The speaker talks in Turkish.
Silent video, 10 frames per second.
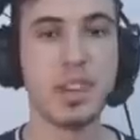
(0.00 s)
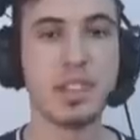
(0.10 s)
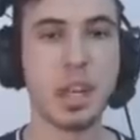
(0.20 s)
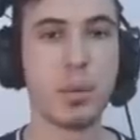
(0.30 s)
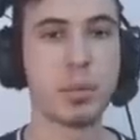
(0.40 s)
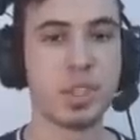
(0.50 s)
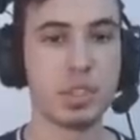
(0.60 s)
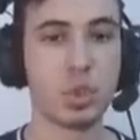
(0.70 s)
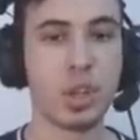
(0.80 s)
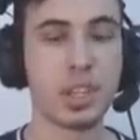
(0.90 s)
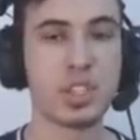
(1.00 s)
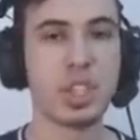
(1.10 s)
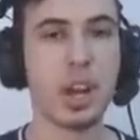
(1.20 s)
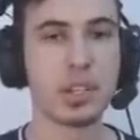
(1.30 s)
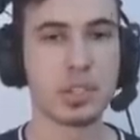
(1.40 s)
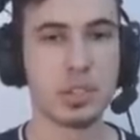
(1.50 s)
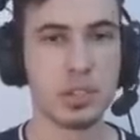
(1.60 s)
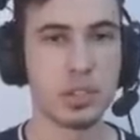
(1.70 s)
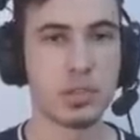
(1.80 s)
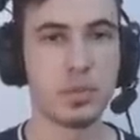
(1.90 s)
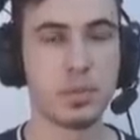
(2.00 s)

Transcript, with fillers: Ve diyelim Obsession olan kişiyi astınız.